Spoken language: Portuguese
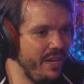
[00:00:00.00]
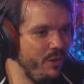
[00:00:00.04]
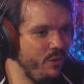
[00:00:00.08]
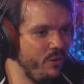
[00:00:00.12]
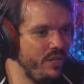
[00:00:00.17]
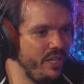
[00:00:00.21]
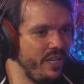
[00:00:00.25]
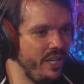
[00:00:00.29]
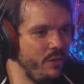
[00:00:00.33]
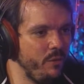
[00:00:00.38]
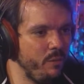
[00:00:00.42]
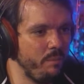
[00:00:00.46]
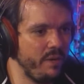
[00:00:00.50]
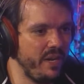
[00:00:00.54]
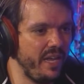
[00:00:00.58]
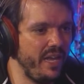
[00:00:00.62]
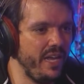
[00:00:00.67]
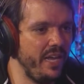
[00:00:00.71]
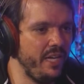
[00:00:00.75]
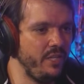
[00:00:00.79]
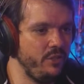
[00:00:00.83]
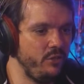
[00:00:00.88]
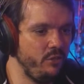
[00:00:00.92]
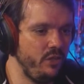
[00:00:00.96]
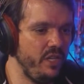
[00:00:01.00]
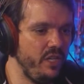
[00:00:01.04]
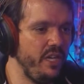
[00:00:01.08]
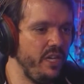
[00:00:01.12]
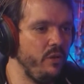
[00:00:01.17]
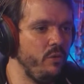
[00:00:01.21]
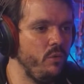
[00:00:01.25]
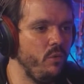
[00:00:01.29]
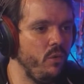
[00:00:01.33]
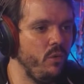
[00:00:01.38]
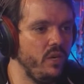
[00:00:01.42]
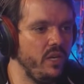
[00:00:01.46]
Olhei o prédio, olhei
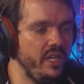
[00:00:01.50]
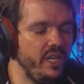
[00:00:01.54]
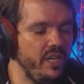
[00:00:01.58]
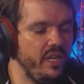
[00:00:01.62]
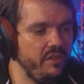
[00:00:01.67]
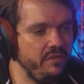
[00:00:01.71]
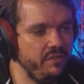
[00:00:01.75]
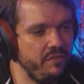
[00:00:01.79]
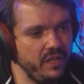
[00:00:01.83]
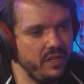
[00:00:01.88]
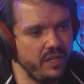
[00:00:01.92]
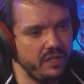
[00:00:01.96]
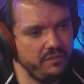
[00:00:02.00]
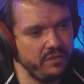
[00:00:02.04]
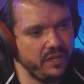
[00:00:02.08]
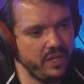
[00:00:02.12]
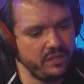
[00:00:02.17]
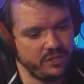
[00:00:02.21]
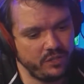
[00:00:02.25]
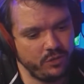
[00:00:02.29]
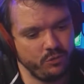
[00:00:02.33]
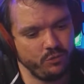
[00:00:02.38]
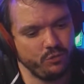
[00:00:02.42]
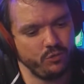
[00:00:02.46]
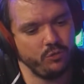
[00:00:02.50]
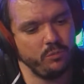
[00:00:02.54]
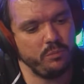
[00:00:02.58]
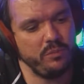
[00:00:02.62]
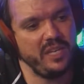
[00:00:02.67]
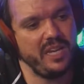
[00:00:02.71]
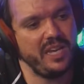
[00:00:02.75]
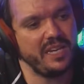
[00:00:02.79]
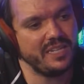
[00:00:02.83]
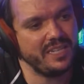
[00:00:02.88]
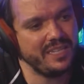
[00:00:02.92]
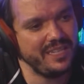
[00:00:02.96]
o rolê e falei, velho, se eu
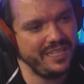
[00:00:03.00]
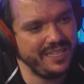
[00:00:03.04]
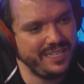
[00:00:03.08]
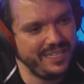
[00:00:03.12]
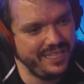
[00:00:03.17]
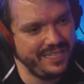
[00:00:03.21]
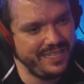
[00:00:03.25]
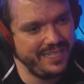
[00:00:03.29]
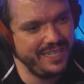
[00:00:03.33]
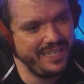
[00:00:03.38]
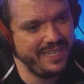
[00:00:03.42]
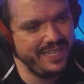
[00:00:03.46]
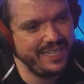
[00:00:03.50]
subir aqui,